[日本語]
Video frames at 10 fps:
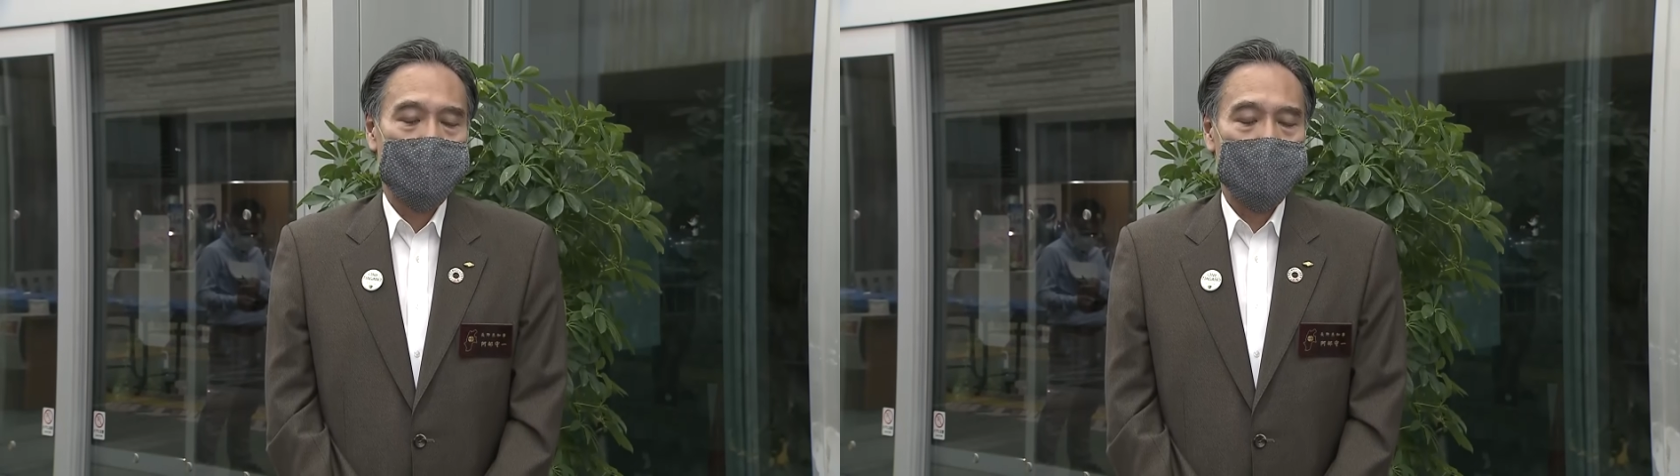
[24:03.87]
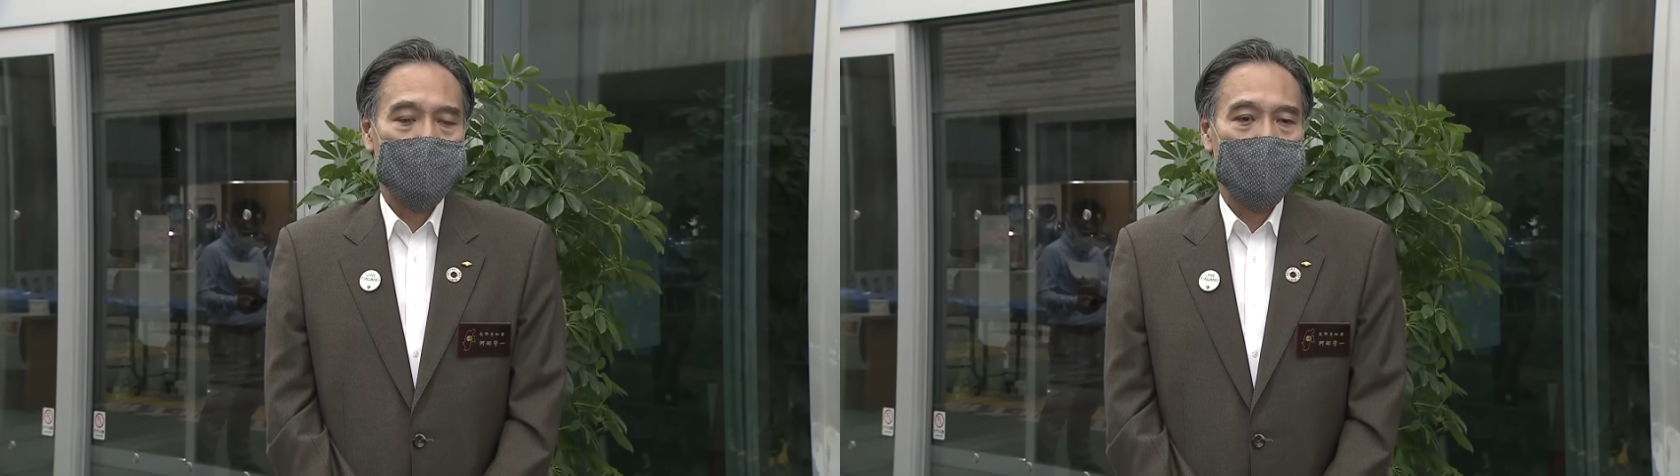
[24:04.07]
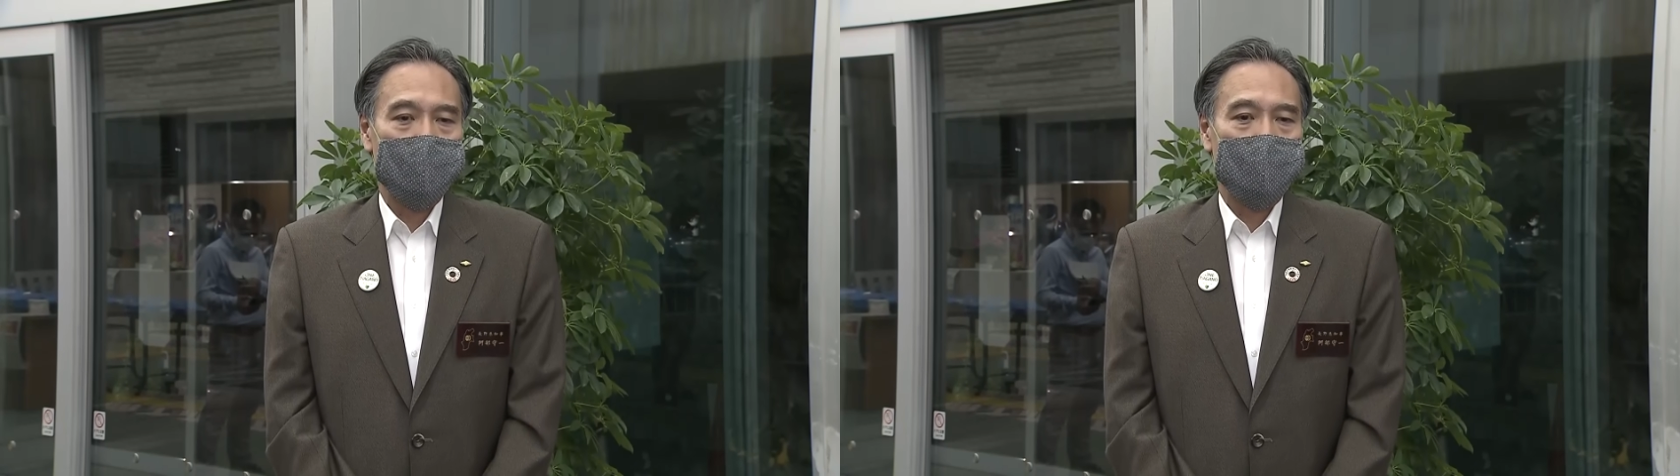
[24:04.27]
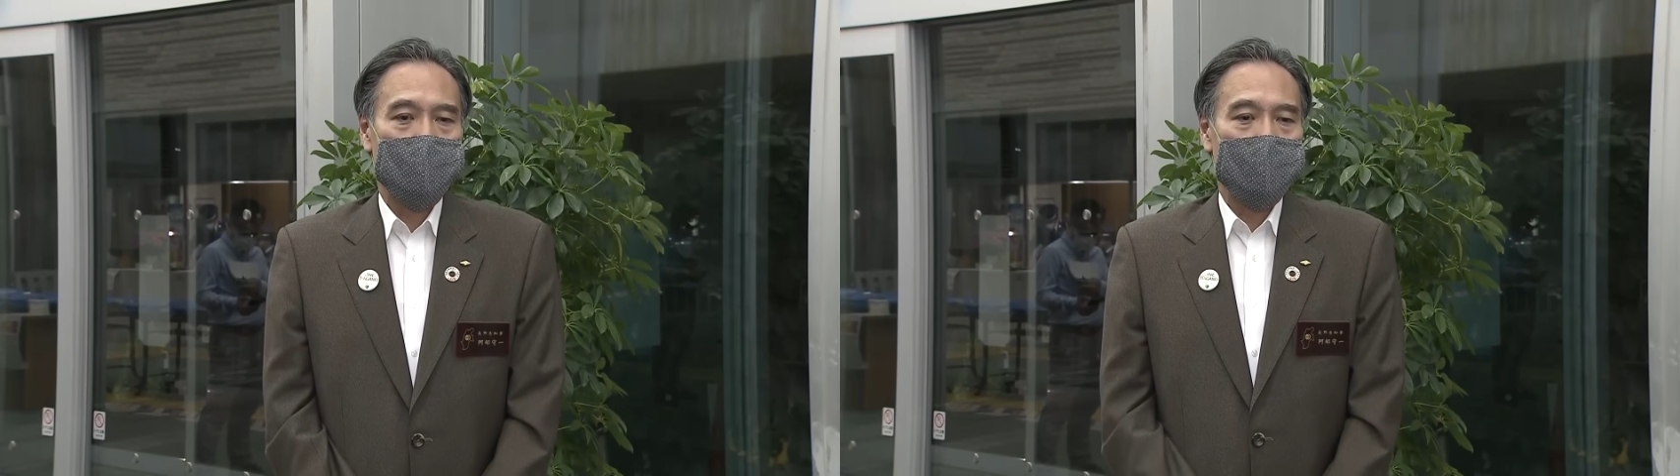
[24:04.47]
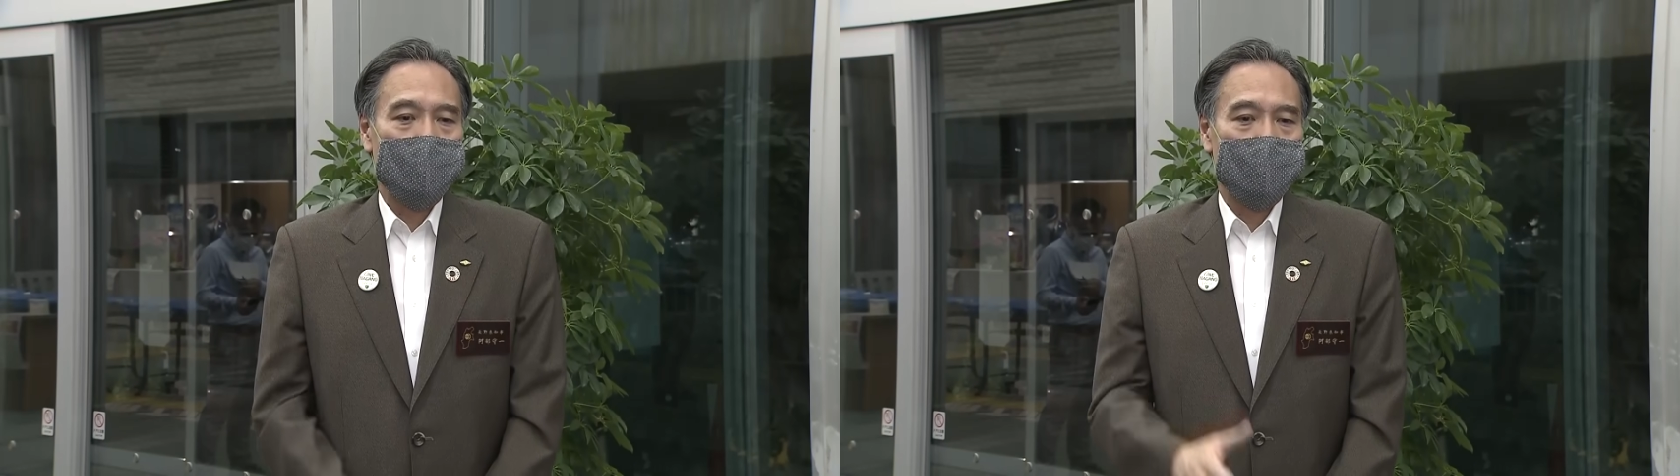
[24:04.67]
またその一
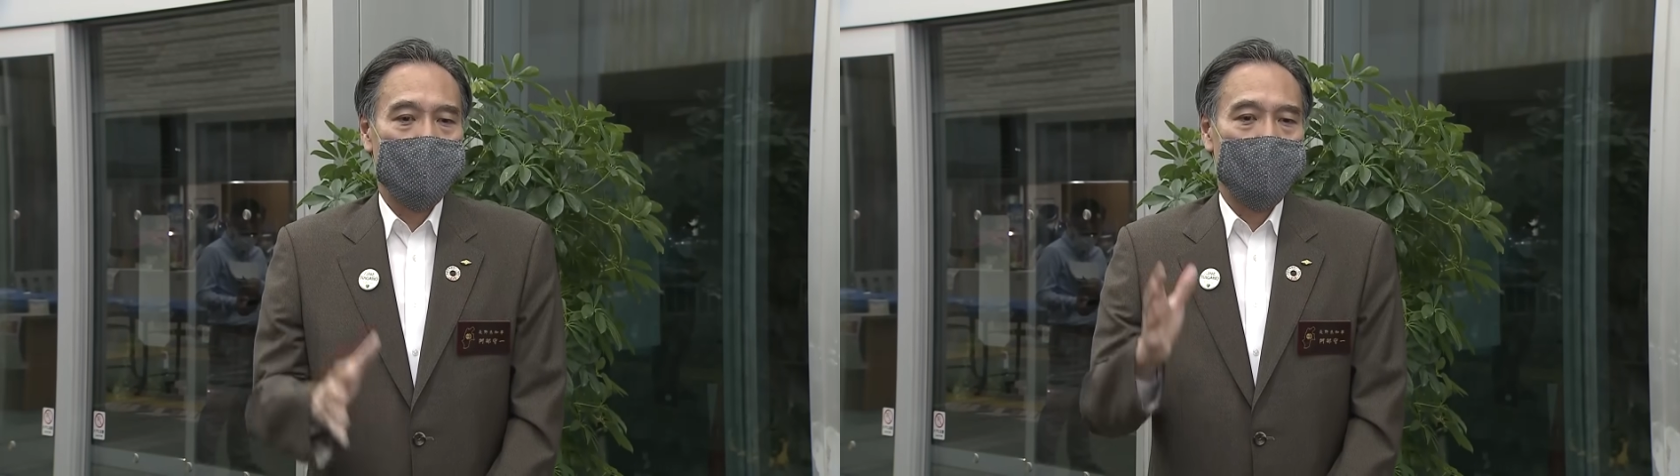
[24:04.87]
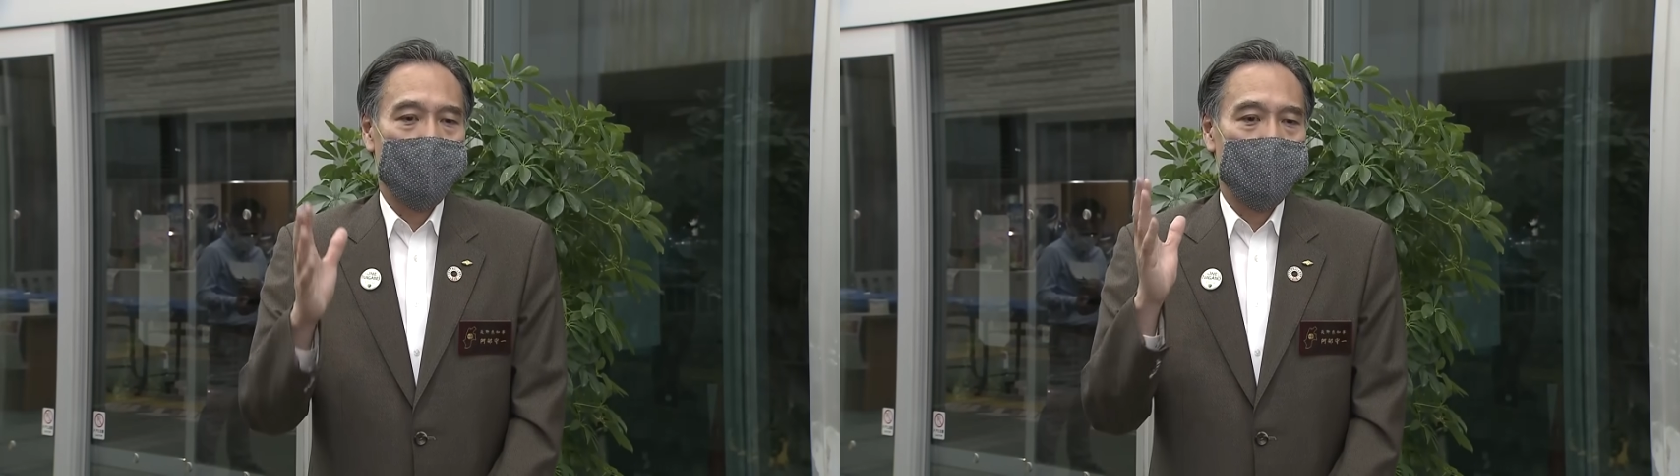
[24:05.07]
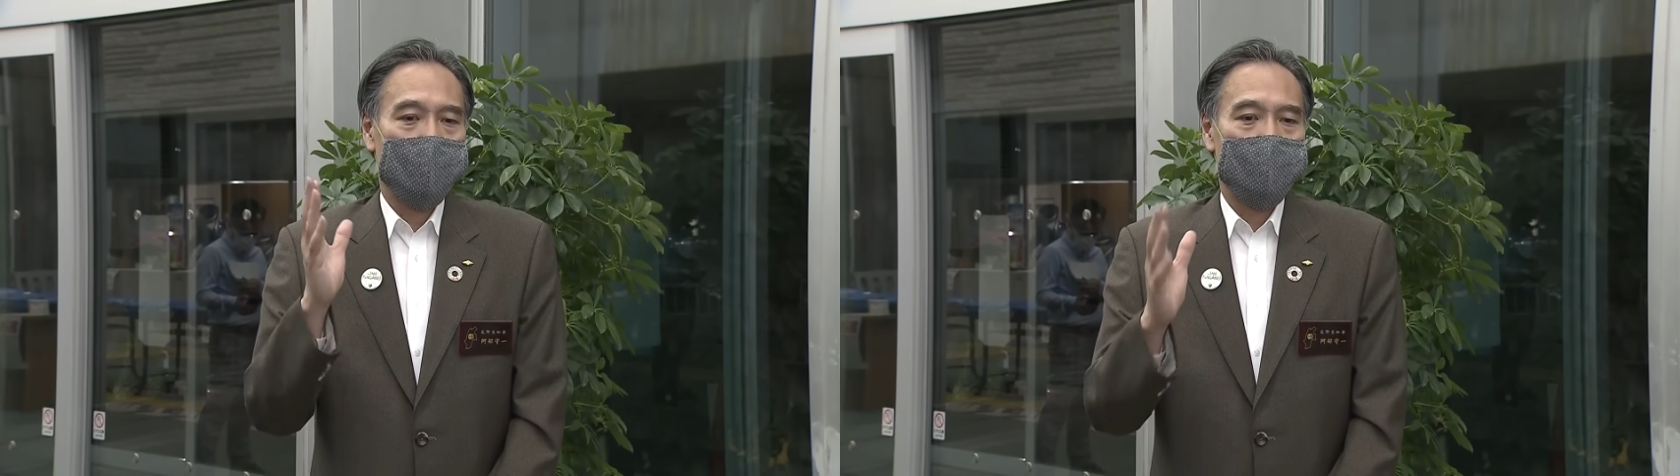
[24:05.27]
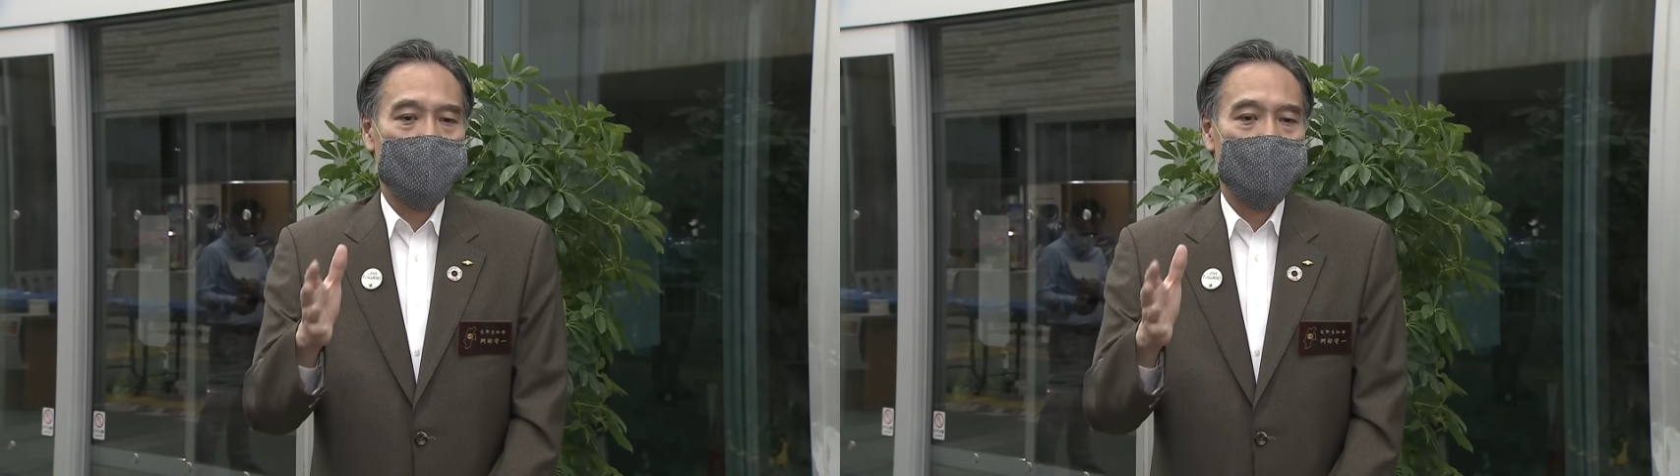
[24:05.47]
方であの、